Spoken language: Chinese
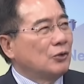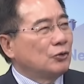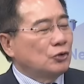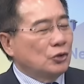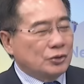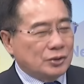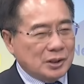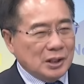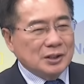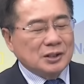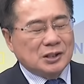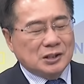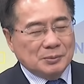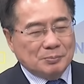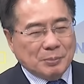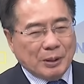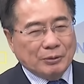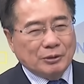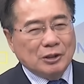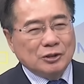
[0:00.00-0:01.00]
就证实
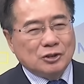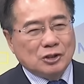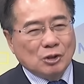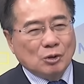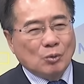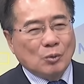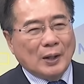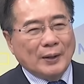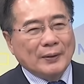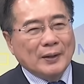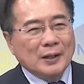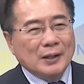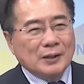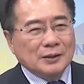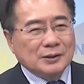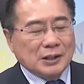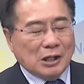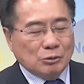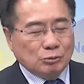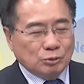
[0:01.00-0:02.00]
北约军官
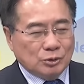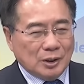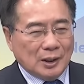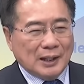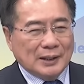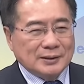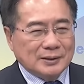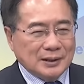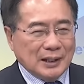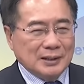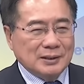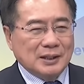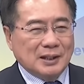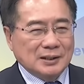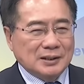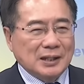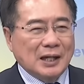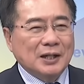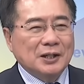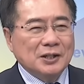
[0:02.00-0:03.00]
在乌克兰战场
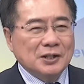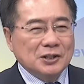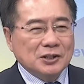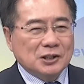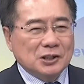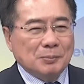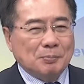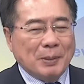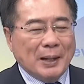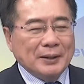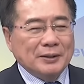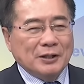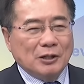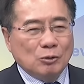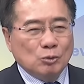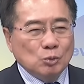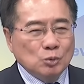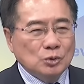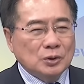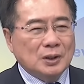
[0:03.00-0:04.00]
上是扮
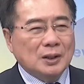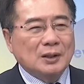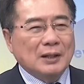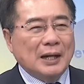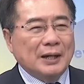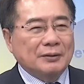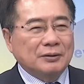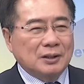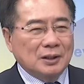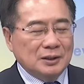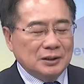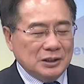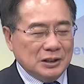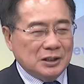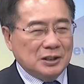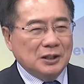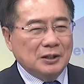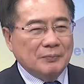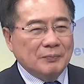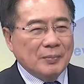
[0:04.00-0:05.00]
演乌克兰的一
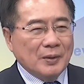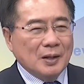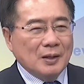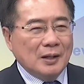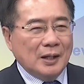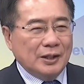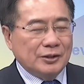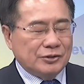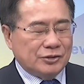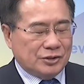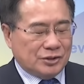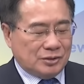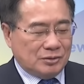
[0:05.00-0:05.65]
个诶